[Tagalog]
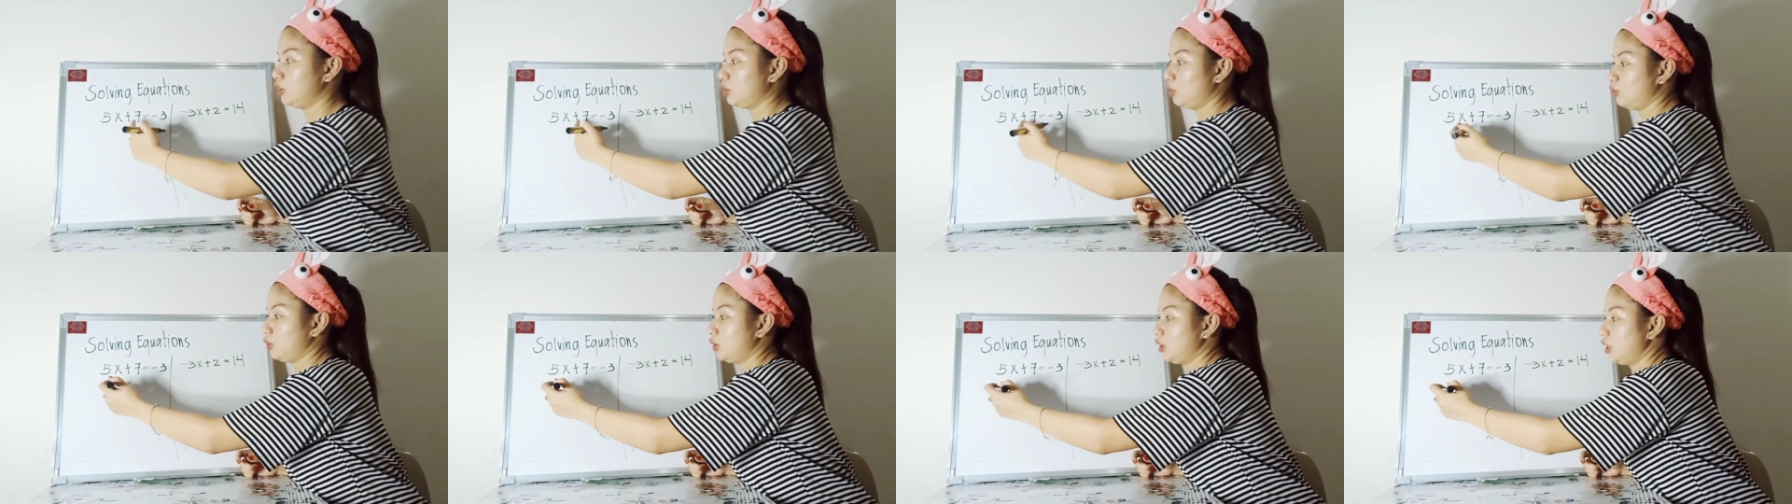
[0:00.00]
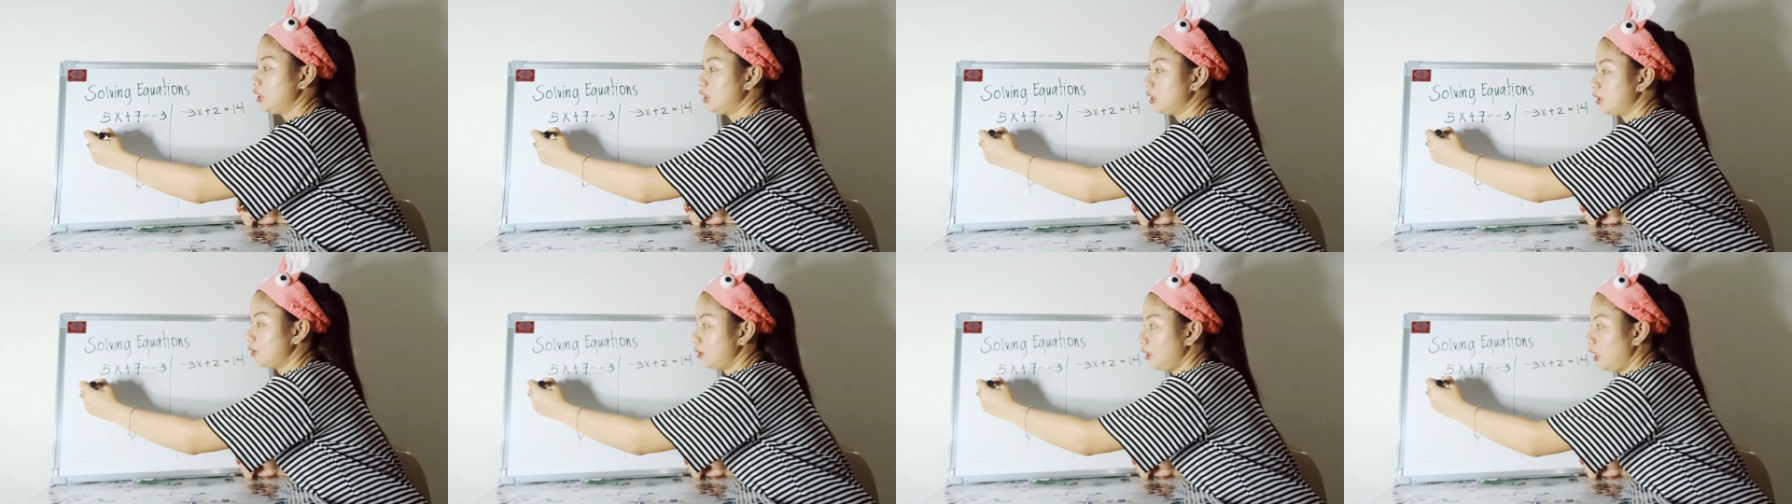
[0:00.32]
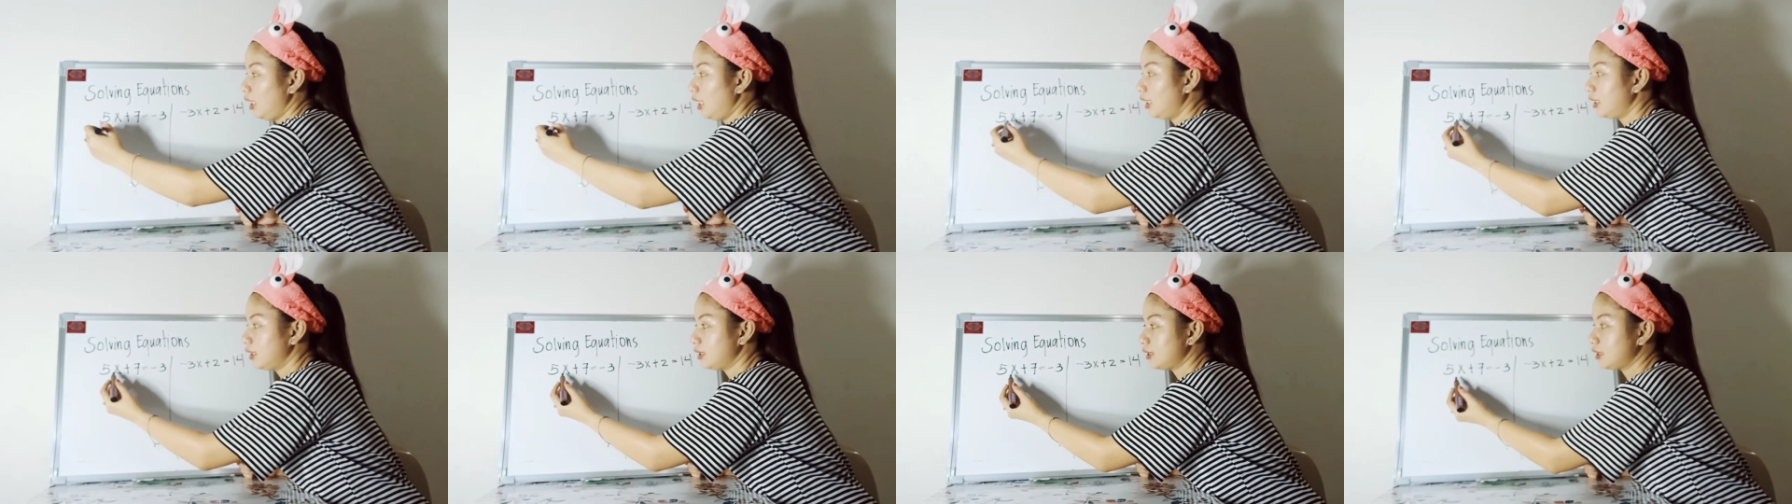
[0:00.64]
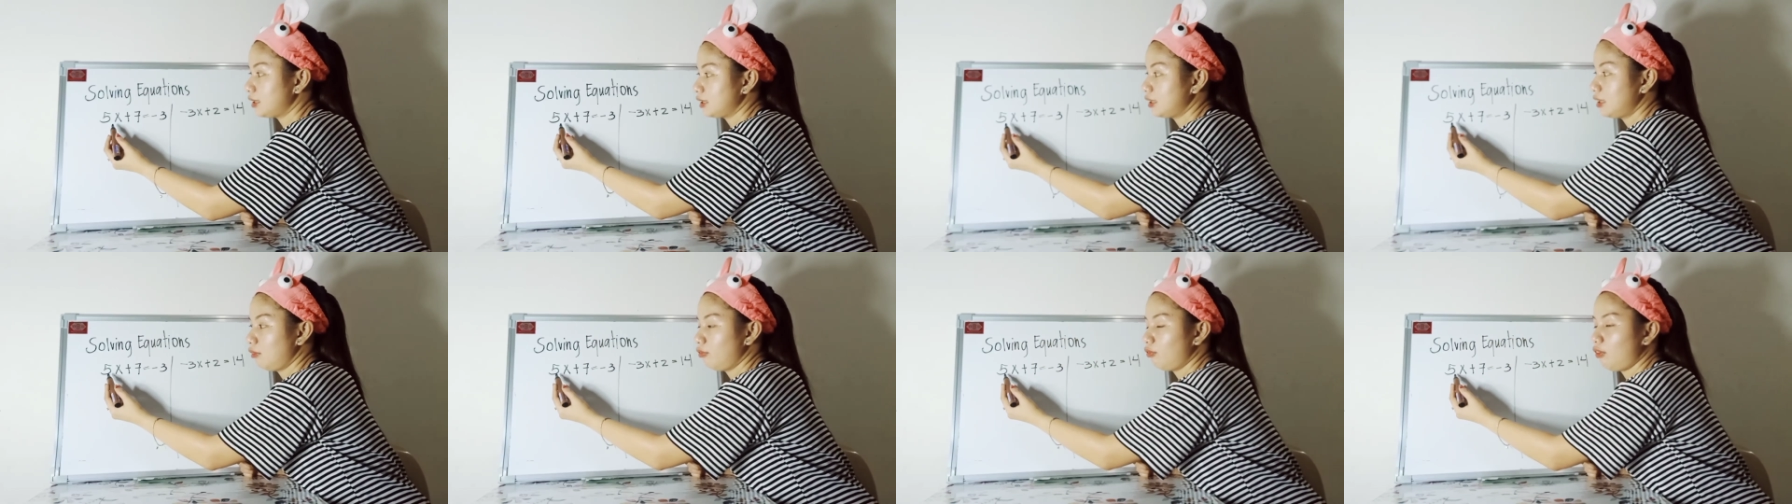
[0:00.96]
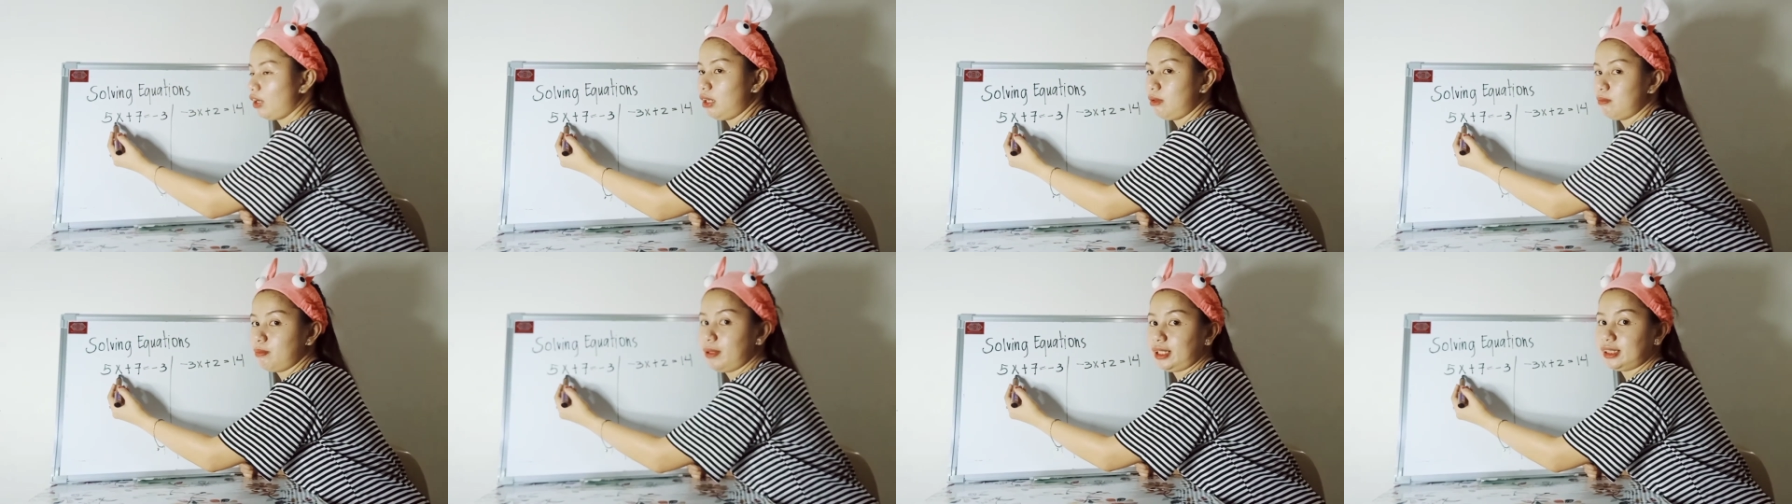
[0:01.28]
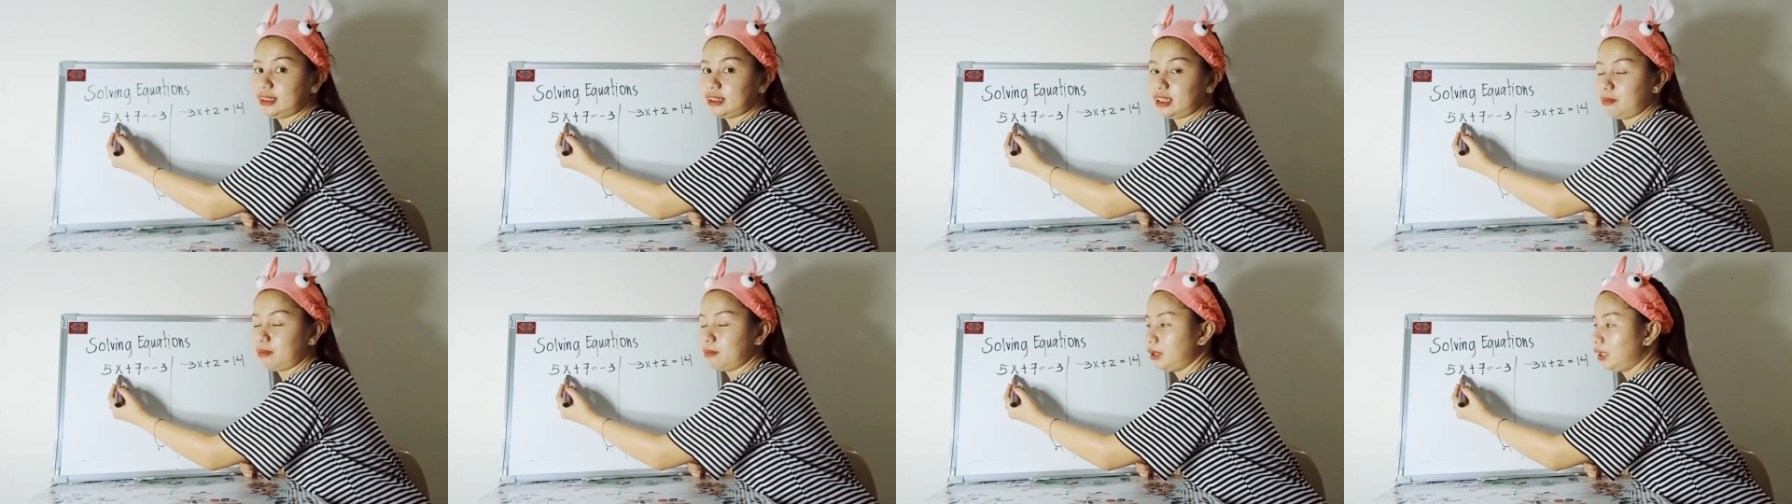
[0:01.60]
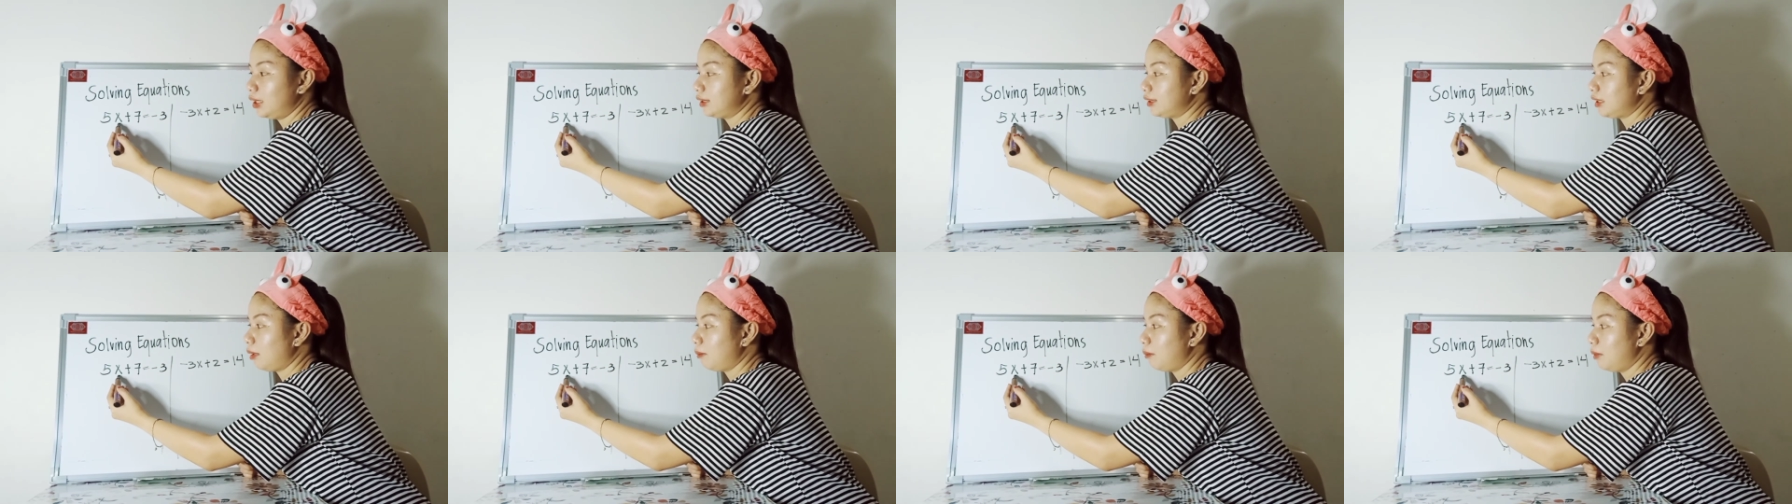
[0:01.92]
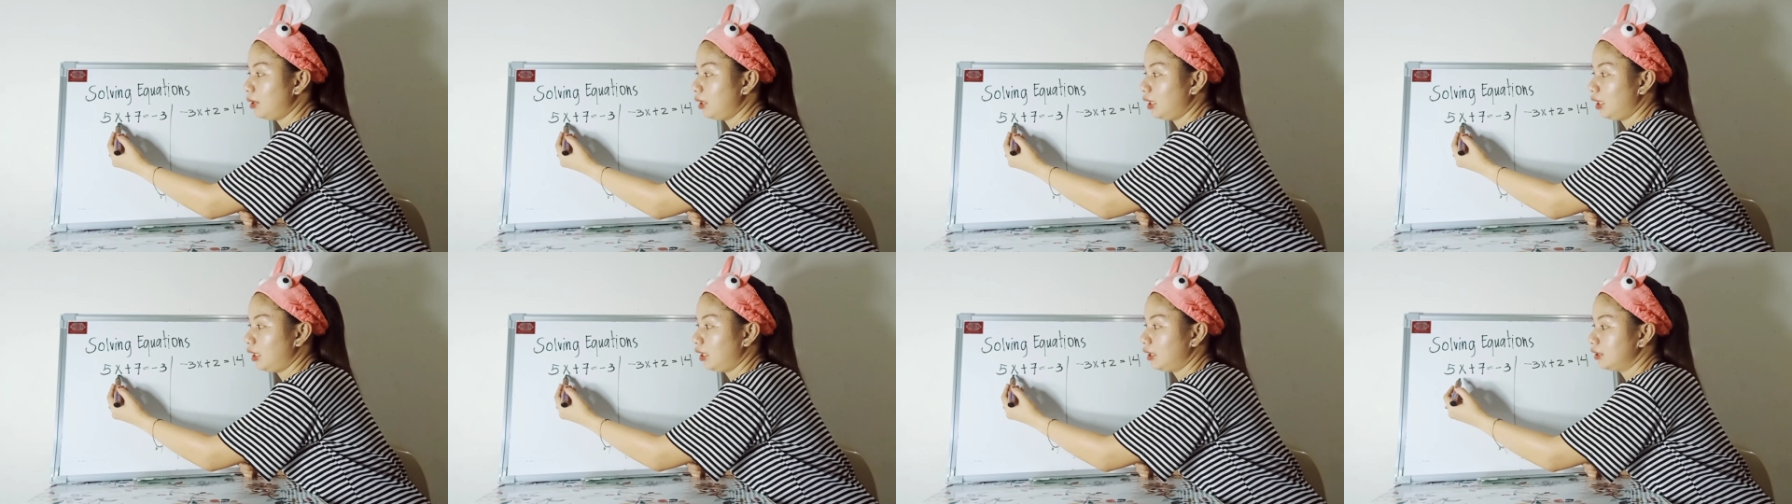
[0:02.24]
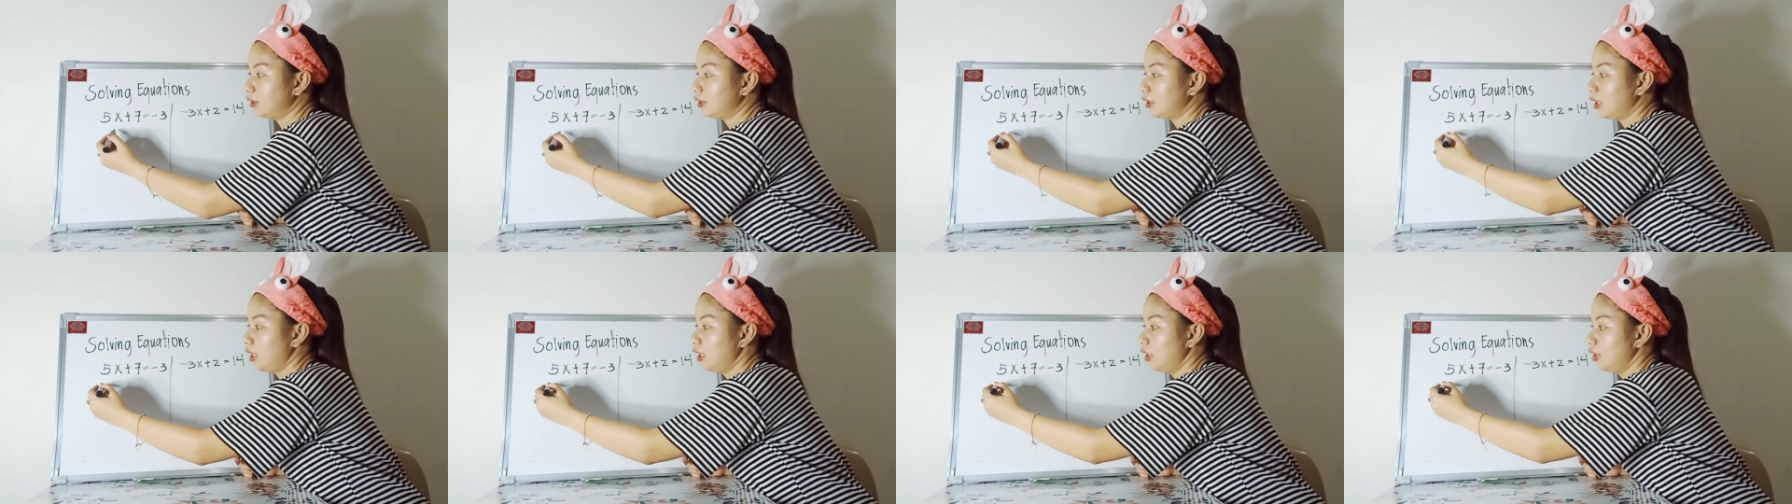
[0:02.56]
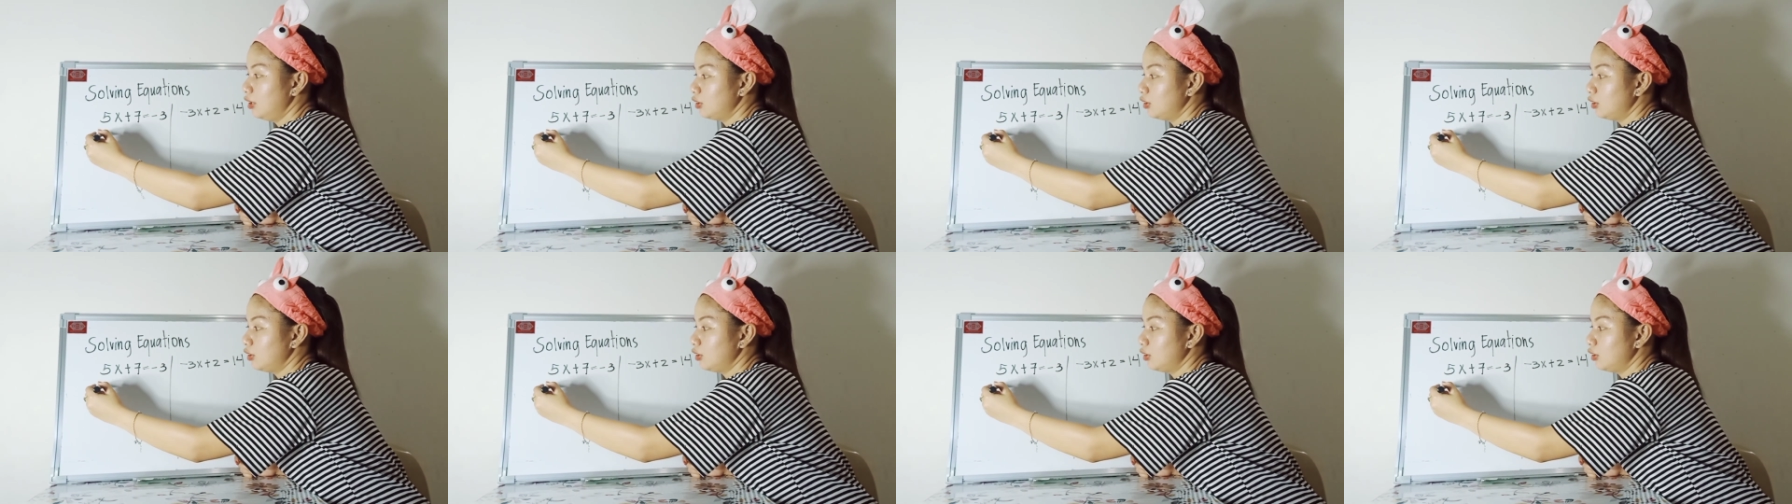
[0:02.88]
So since x, si 5x ay may kasamang x,